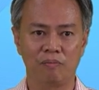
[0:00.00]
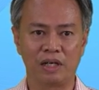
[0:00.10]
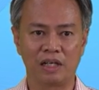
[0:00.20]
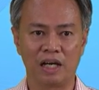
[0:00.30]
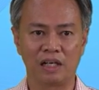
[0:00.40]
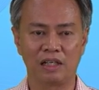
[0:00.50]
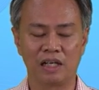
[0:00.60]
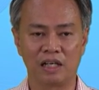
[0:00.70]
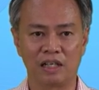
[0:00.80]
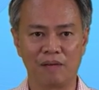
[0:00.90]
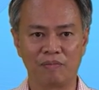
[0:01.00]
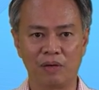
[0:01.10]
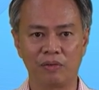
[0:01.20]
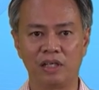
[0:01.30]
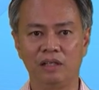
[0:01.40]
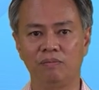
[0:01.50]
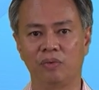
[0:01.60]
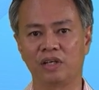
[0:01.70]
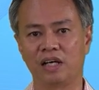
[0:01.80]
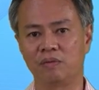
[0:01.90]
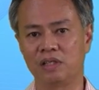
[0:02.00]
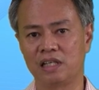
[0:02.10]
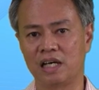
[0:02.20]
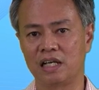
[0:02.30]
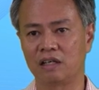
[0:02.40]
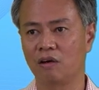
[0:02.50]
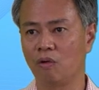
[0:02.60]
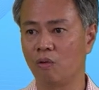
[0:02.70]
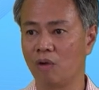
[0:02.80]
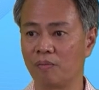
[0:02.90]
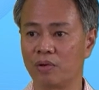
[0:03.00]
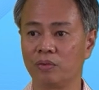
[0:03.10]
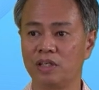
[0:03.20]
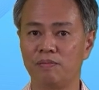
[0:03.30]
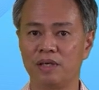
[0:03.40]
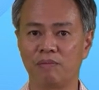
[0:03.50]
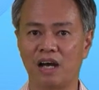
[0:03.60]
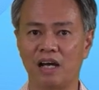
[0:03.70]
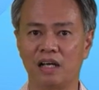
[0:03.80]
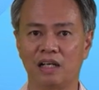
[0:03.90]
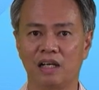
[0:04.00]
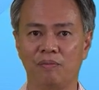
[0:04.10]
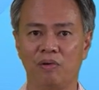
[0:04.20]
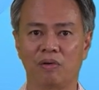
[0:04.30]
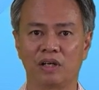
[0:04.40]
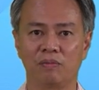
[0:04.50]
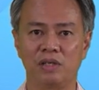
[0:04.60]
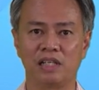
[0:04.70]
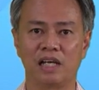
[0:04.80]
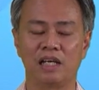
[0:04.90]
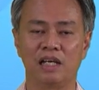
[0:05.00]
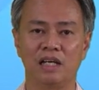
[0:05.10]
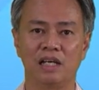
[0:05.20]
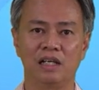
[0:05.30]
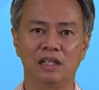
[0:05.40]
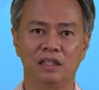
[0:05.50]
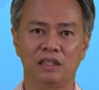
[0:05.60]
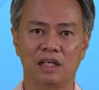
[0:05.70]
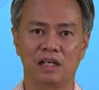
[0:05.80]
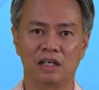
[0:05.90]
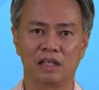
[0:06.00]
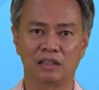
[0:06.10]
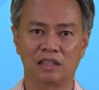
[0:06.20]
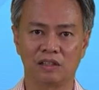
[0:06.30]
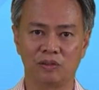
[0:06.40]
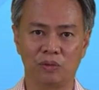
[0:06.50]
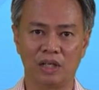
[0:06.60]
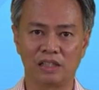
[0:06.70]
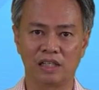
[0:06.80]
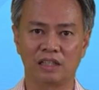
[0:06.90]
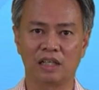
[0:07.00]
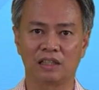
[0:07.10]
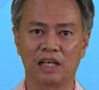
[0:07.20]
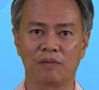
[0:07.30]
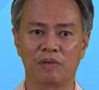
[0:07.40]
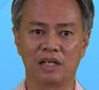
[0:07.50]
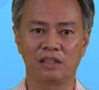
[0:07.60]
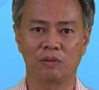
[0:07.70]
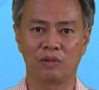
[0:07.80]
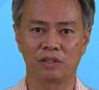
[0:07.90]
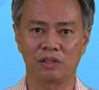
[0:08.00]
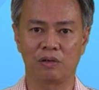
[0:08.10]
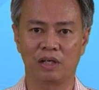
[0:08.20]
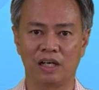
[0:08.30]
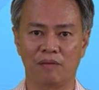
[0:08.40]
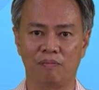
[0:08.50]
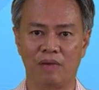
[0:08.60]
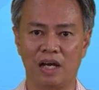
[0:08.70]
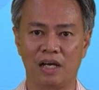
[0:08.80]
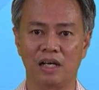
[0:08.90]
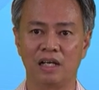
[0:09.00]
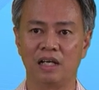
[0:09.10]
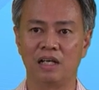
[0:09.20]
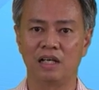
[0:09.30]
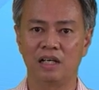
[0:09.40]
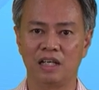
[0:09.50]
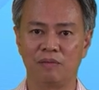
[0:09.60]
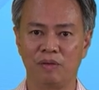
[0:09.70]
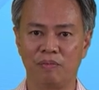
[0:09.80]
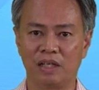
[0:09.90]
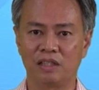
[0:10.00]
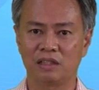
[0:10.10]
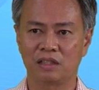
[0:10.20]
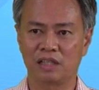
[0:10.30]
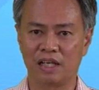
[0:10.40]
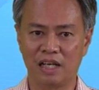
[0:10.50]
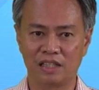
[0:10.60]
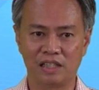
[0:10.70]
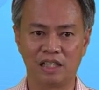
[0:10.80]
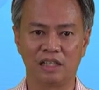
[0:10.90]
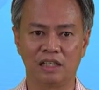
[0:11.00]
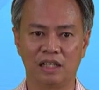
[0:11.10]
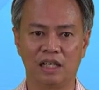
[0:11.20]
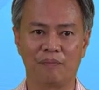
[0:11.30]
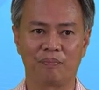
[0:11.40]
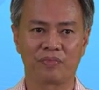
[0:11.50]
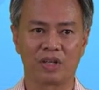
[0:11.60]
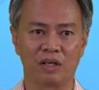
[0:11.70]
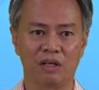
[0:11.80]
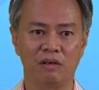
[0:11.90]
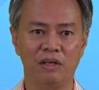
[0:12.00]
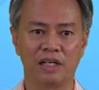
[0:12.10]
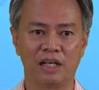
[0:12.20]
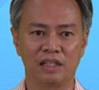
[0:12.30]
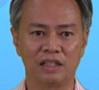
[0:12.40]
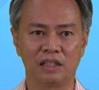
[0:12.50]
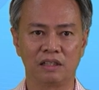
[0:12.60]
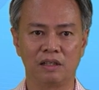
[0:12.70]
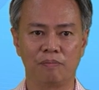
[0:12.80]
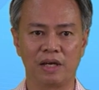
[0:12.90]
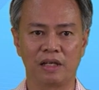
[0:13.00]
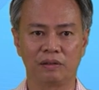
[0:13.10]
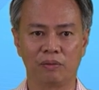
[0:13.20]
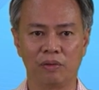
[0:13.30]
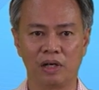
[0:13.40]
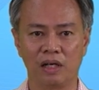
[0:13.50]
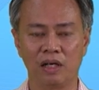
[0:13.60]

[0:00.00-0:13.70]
เป็นการนำแนวคิดผลงานวิจัย แล้วก็องค์ความรู้ที่มีมานะครับของนักวิจัยจากศูนย์แห่งชาติต่าง ๆ ไปในสวทชนะครับ มา implement ใช้งานจริงนะครับแล้วก็อีกอันหนึ่งก็จะเป็นตัว